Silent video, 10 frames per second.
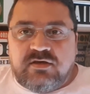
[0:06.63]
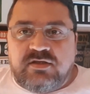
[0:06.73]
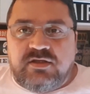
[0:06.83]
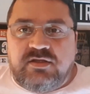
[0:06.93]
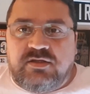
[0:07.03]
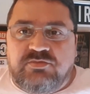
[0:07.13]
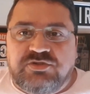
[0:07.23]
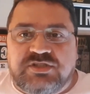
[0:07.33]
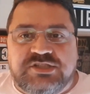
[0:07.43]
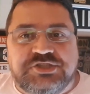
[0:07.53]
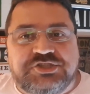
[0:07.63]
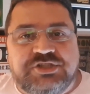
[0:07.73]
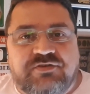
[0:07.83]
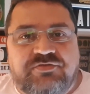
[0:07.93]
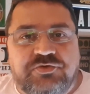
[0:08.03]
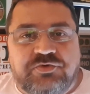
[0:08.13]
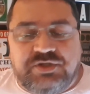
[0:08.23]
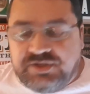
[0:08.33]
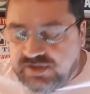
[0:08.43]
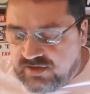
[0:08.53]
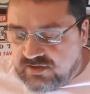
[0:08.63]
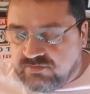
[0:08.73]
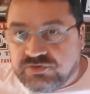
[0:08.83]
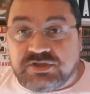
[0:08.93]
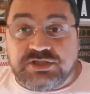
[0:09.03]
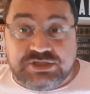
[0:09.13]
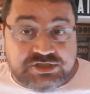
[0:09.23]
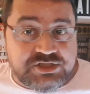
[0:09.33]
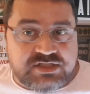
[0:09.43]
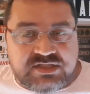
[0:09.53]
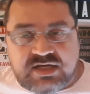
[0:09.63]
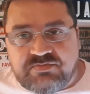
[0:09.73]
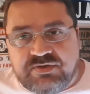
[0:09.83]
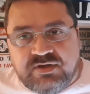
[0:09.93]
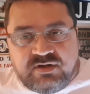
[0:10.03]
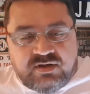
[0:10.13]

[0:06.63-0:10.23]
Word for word: E muita gente já viu aí, muita gente já sabe.